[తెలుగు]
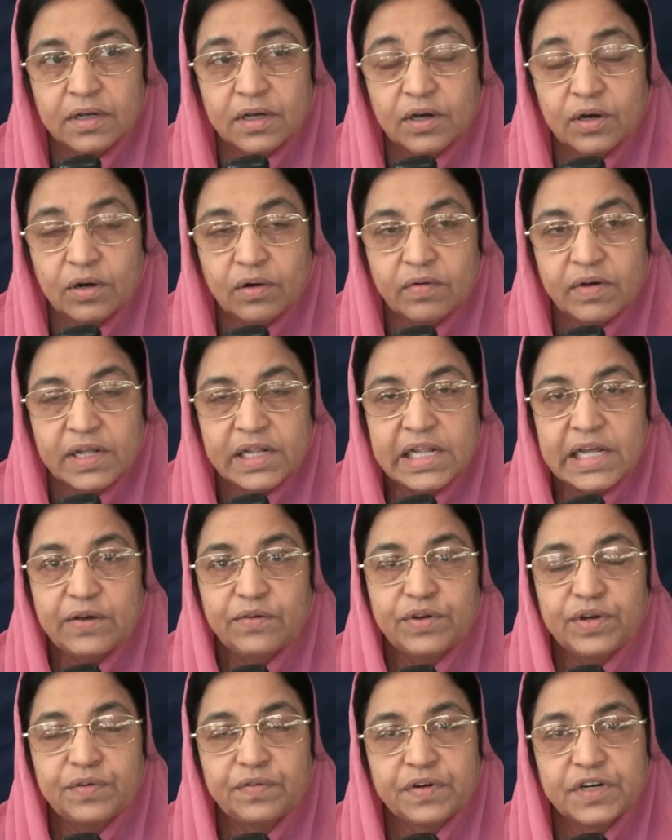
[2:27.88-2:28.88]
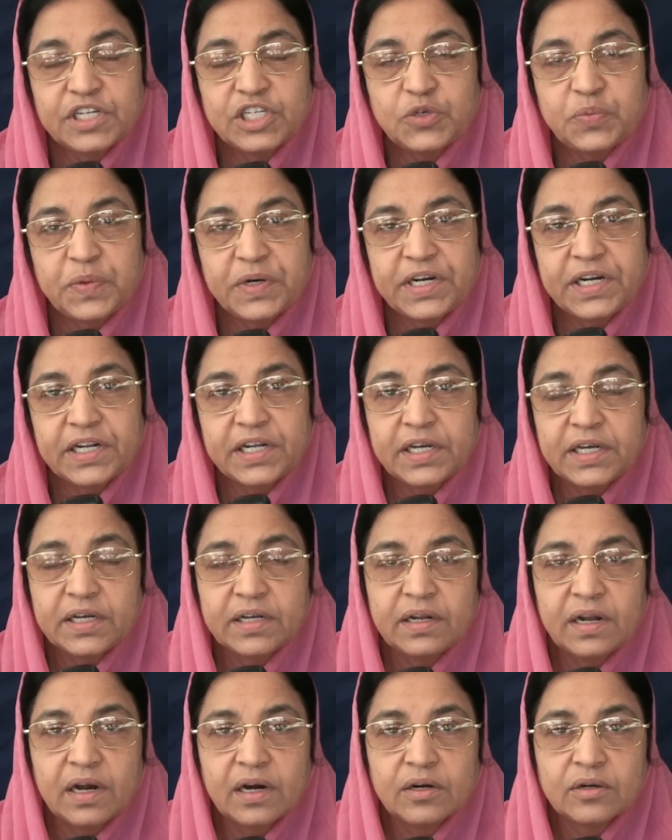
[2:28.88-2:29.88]
యహోవాదేవిని విడిచిపెట్టి
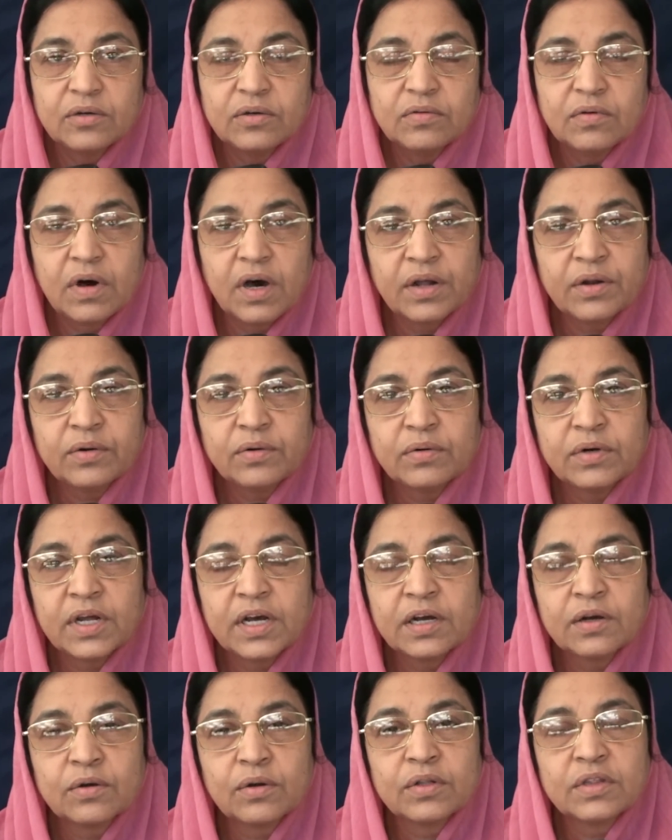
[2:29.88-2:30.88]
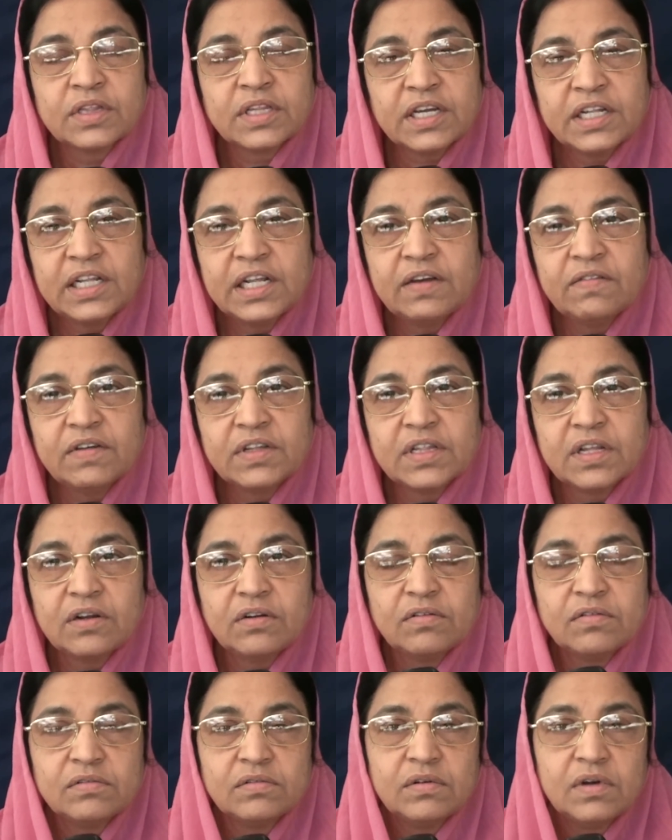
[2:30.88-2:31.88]
ఈనాడు వారు కూడా క్రొత్త
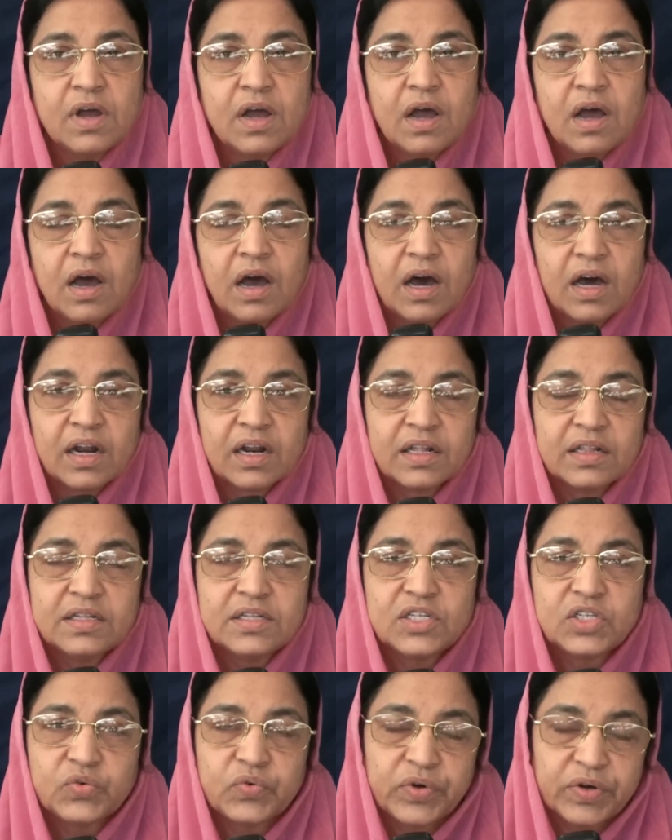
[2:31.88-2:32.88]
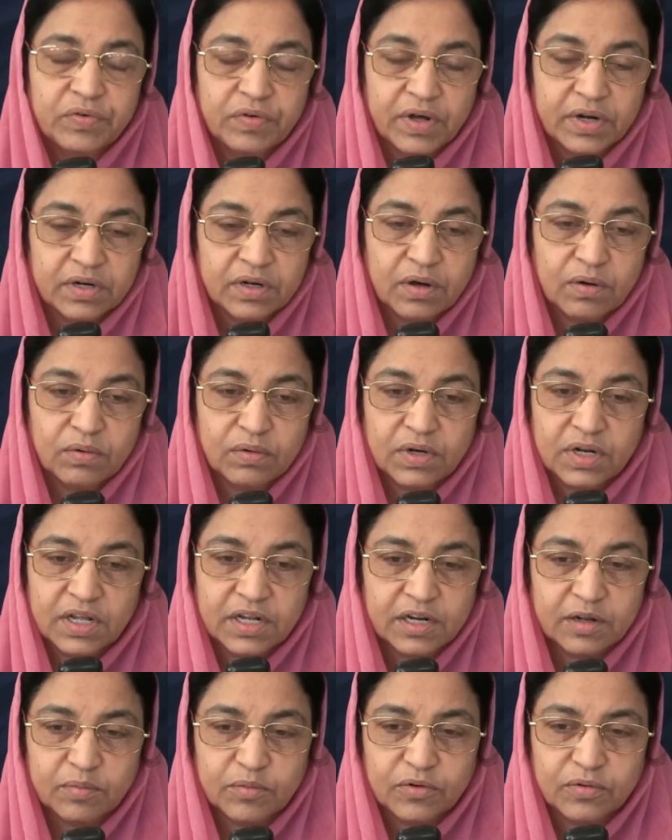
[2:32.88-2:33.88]
దేవతలను ఆరాధించేవారుగా
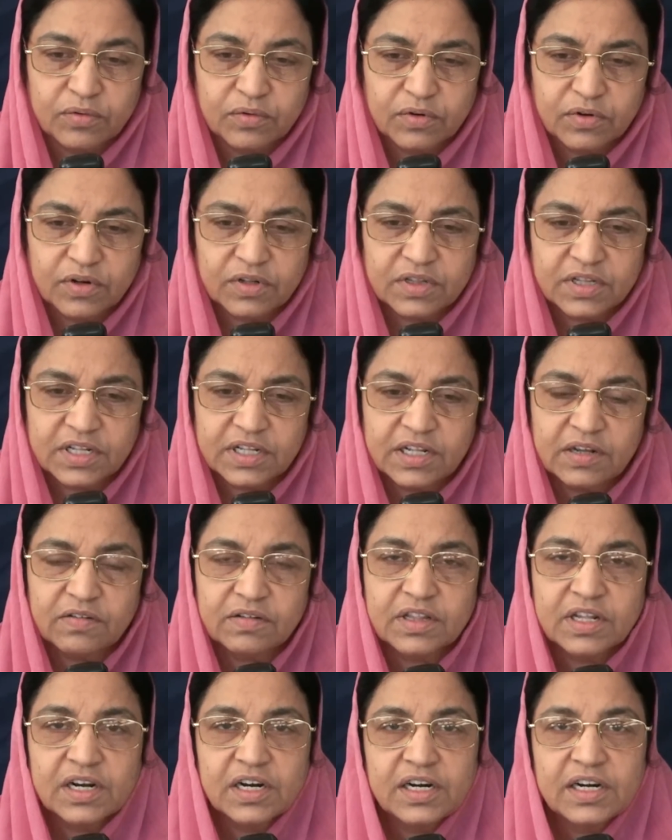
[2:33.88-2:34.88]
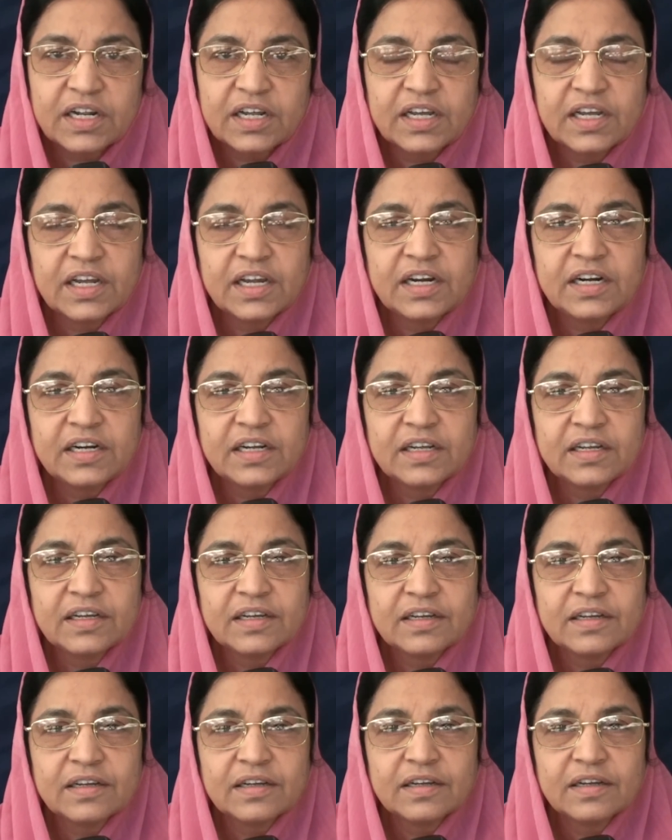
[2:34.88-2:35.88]
ఉన్నారేమో క్రొత్త దేవతలు అంటే ఏంటి
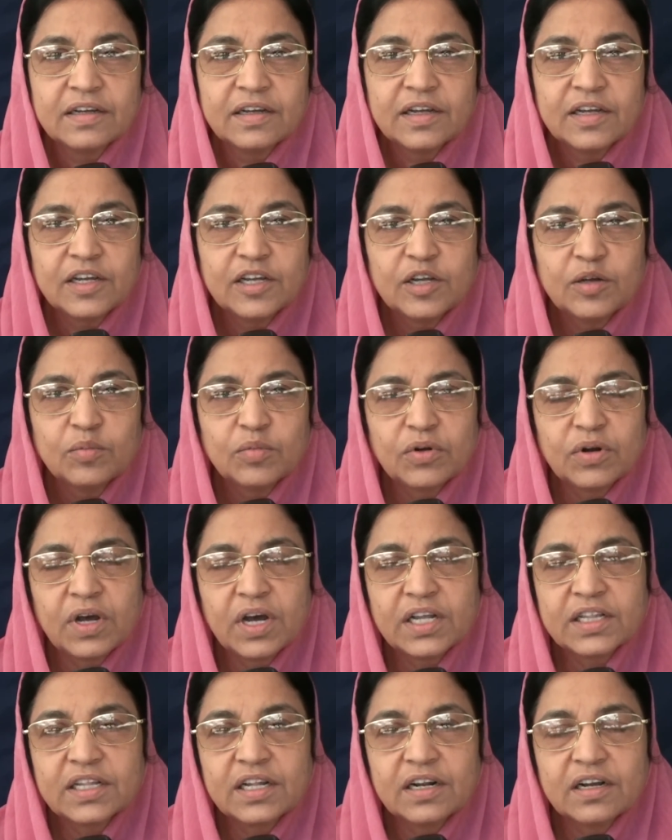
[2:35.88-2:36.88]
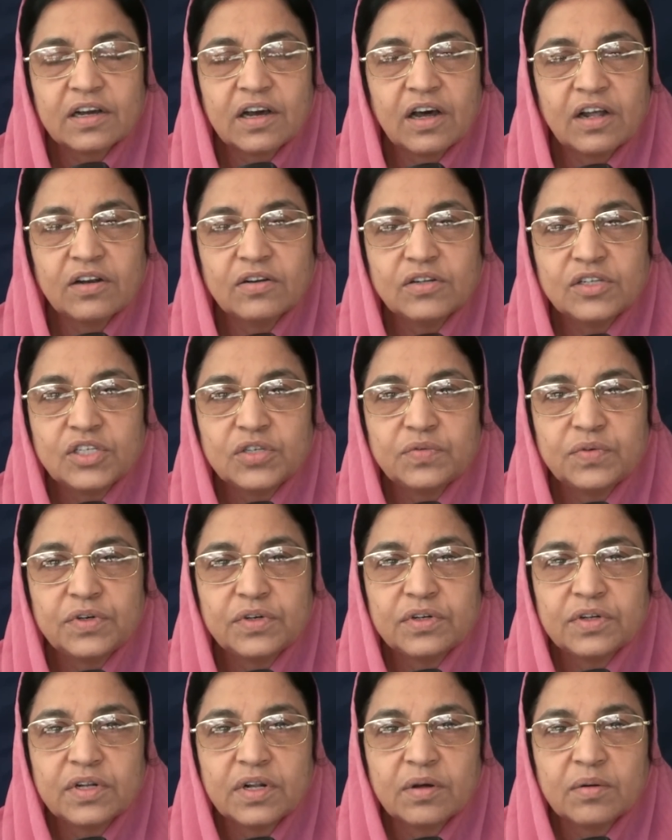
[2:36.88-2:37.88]
పురాతన కాలం నుంచి
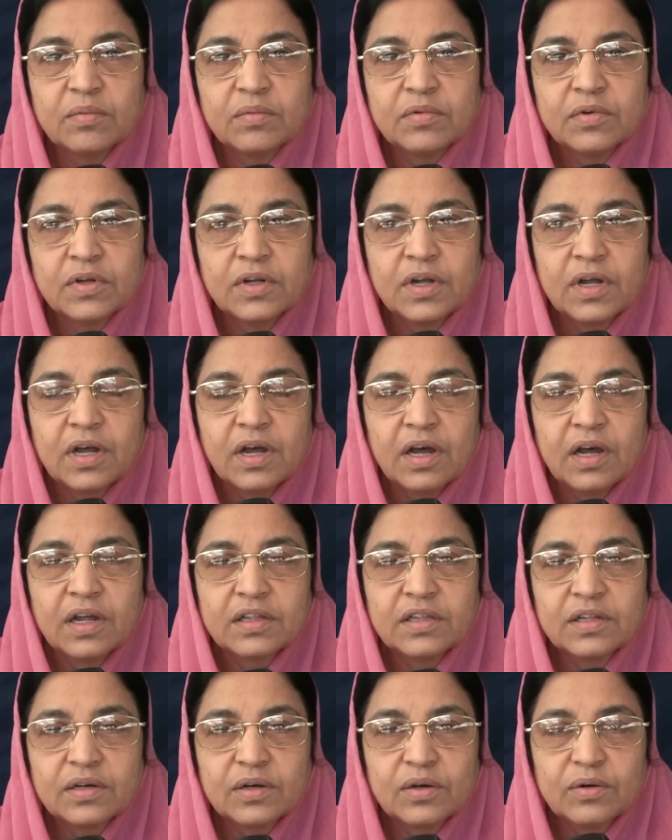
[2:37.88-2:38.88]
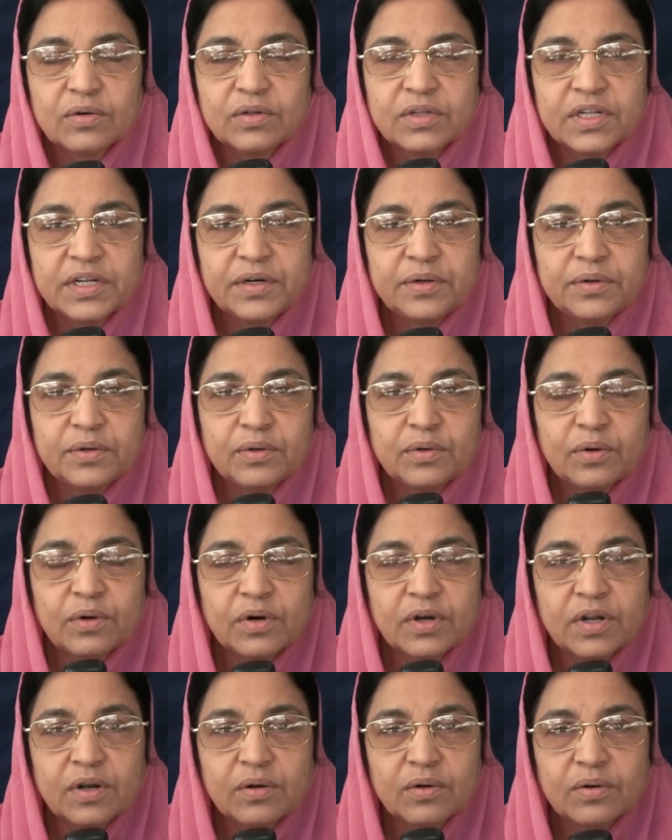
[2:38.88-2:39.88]
వింటున్నాం అత్తకో దేవుడు
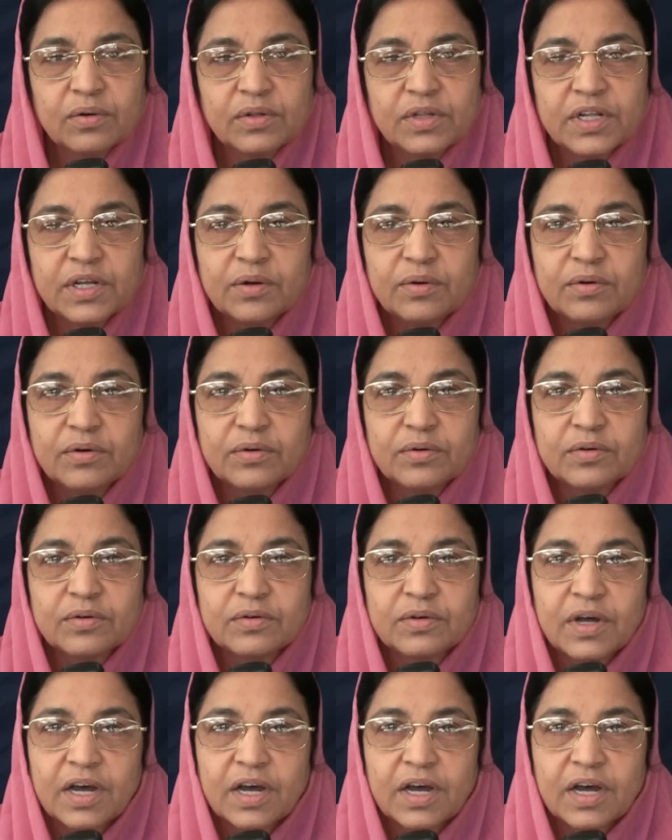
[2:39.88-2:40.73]
కోడలకో దేవుడు